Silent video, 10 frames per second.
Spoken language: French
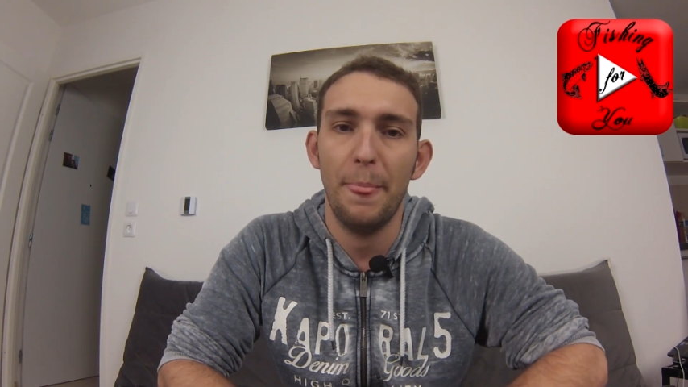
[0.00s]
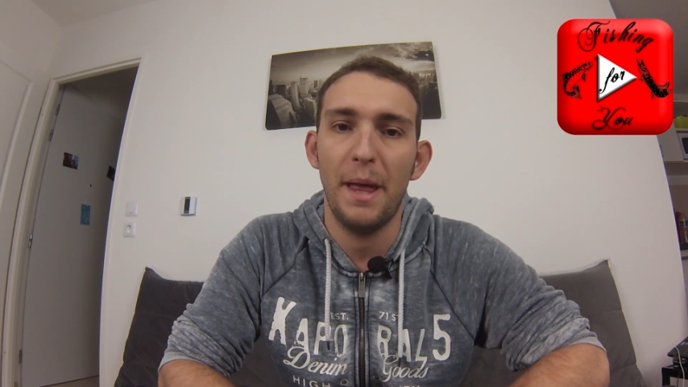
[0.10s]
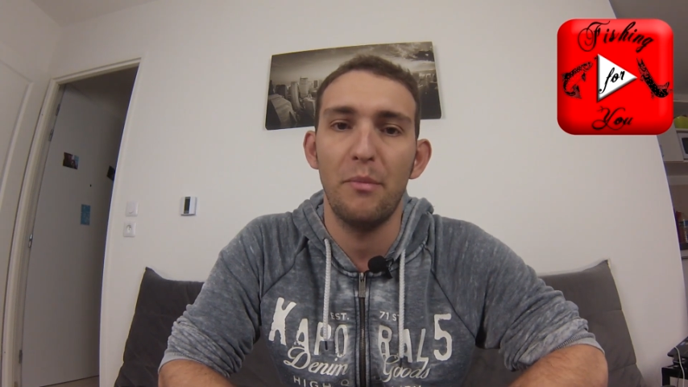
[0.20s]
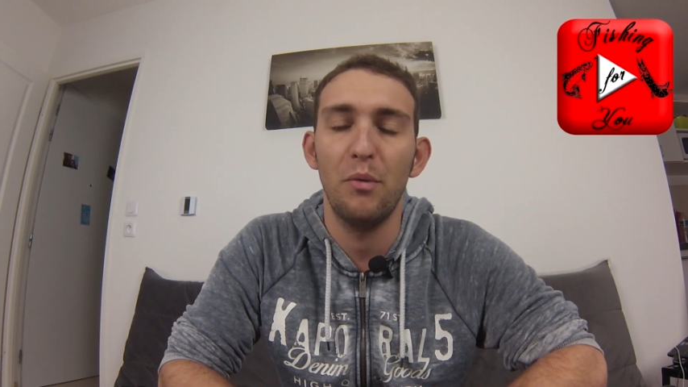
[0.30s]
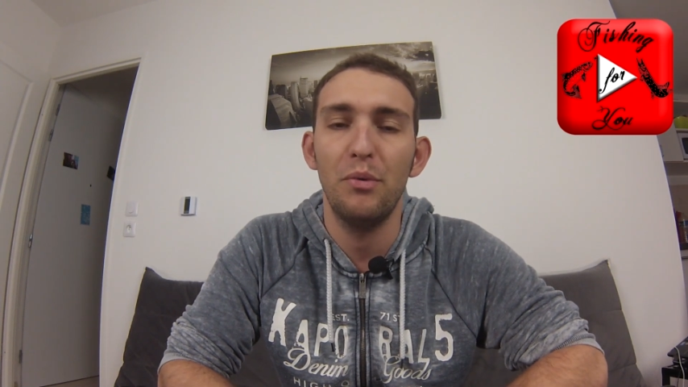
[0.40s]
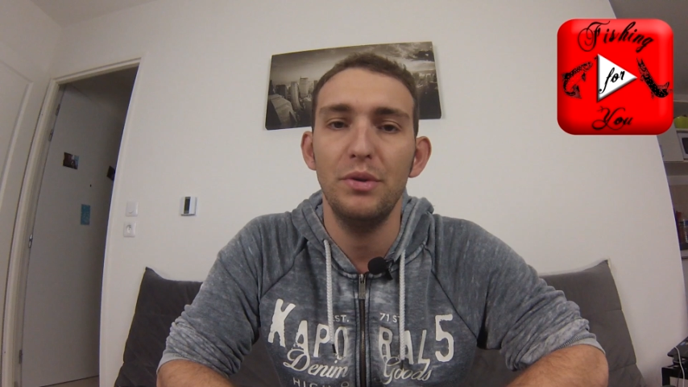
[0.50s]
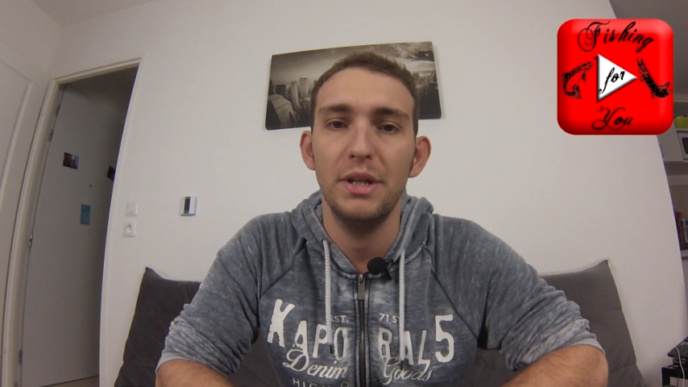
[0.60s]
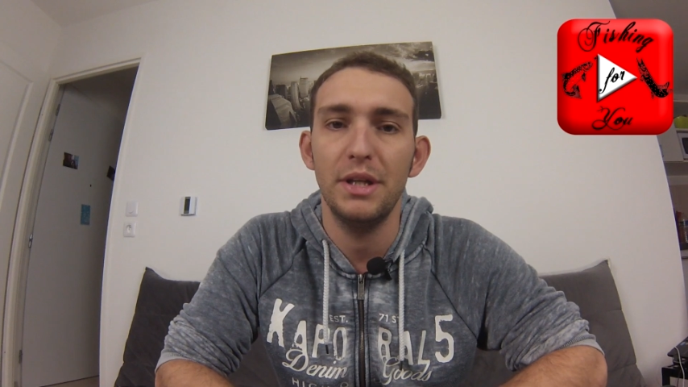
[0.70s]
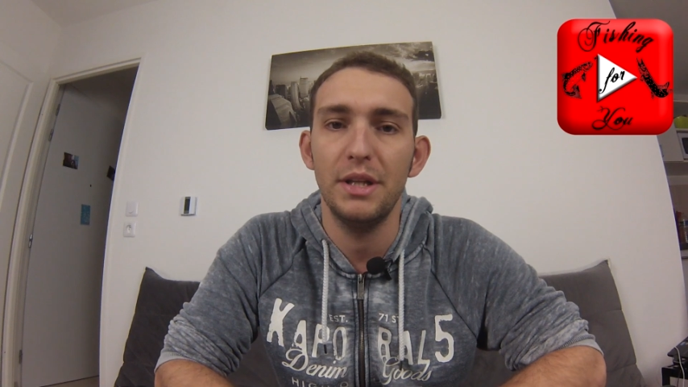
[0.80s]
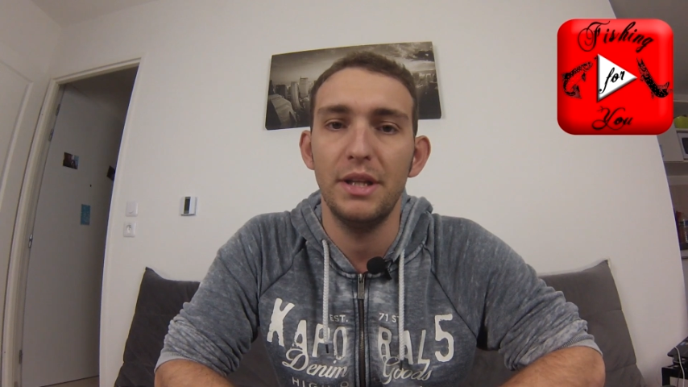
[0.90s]
à propos
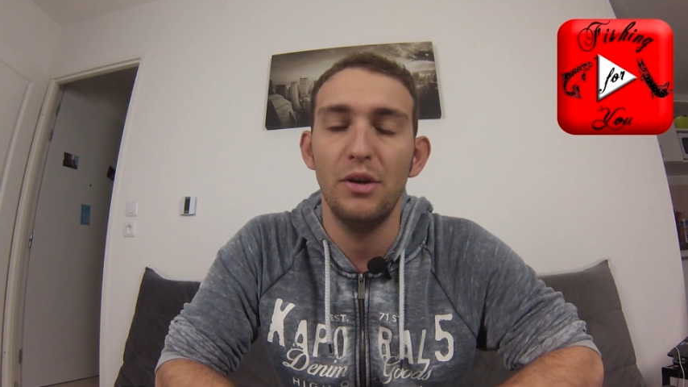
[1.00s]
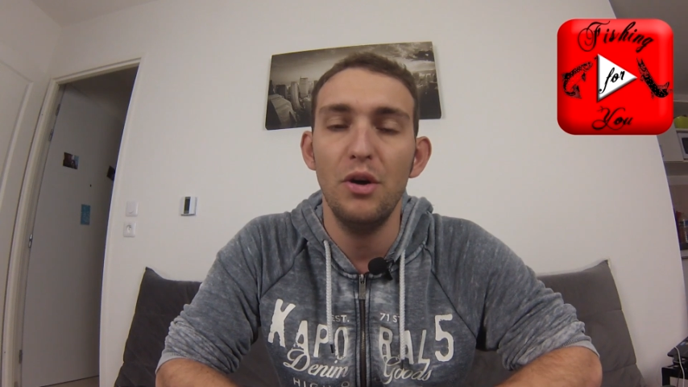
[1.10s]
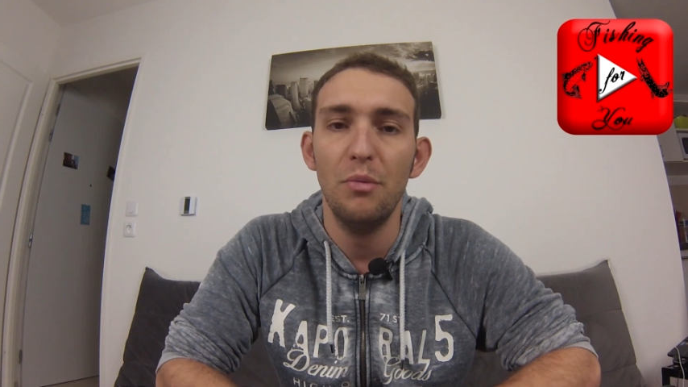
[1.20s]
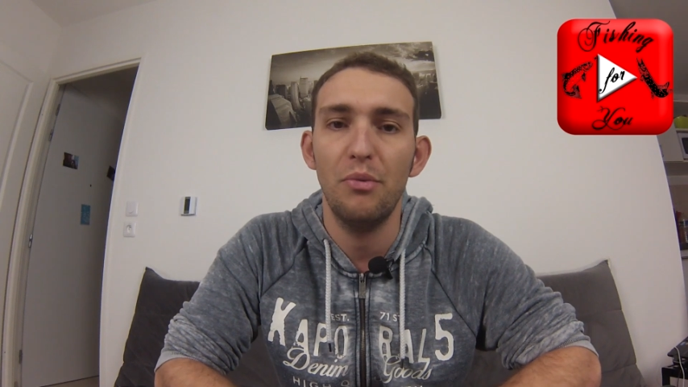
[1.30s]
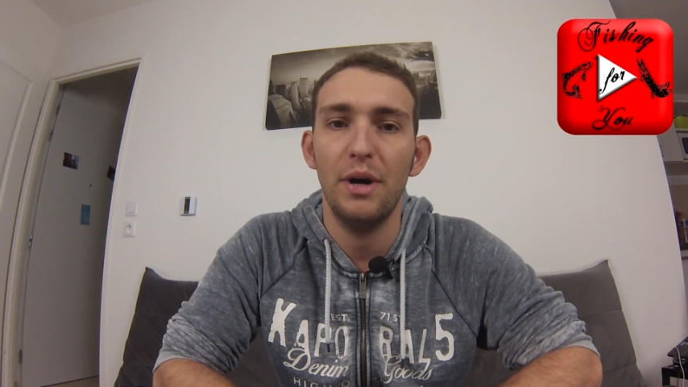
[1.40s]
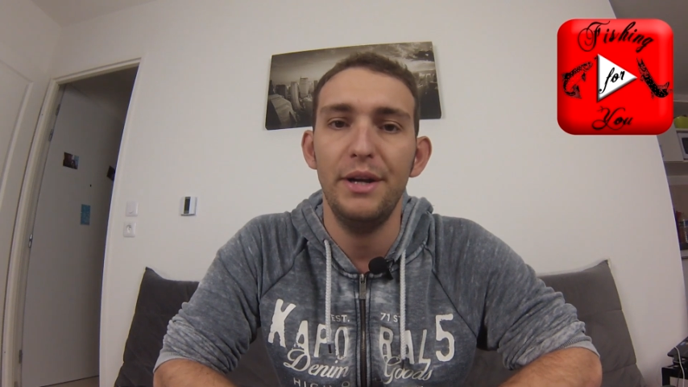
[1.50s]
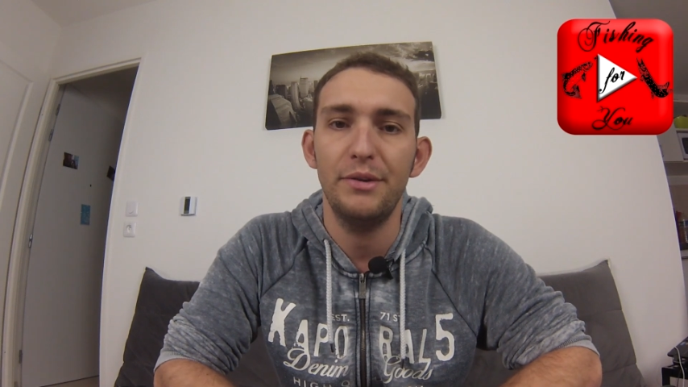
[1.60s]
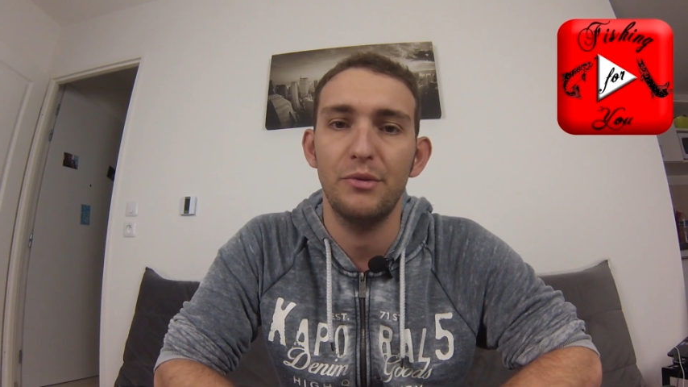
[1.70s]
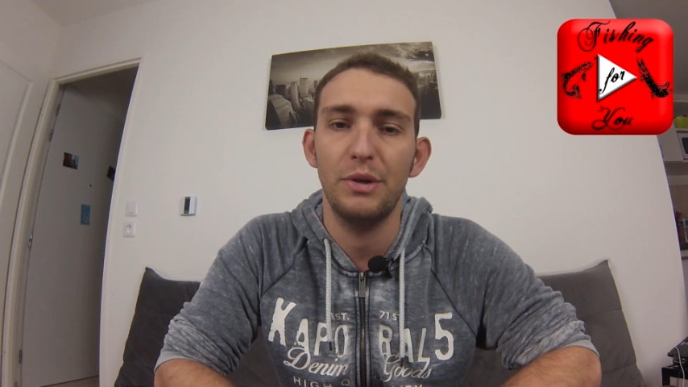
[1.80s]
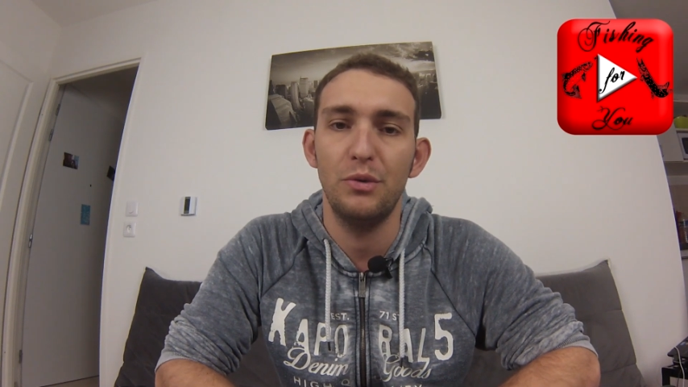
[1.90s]
des, des pour aller
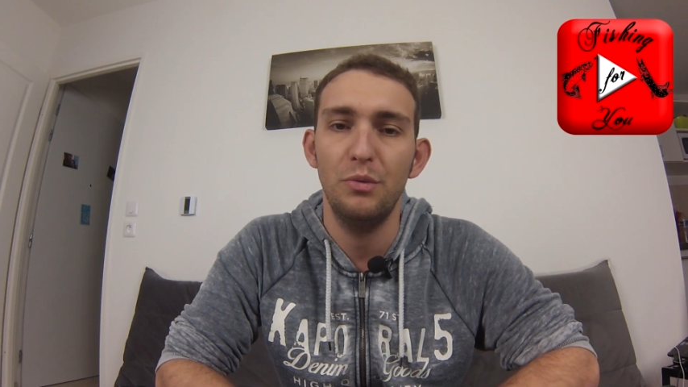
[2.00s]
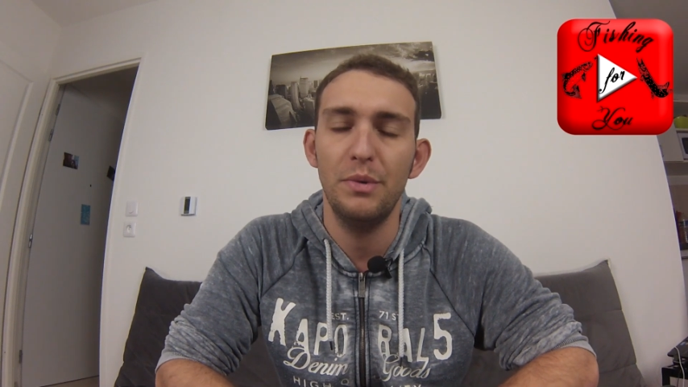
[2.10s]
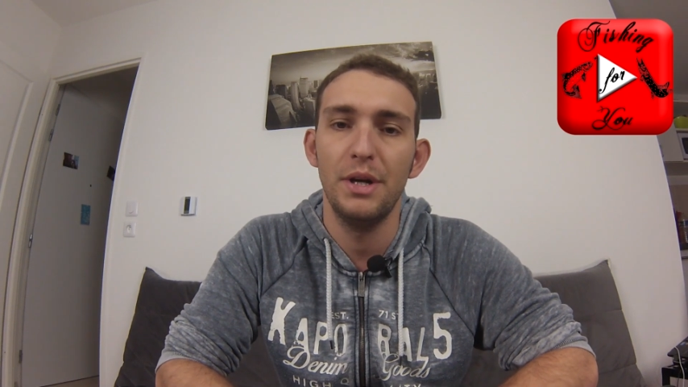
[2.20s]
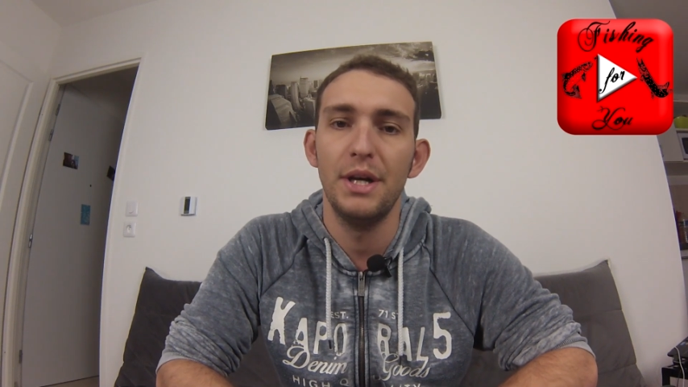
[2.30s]
en Guadeloupe,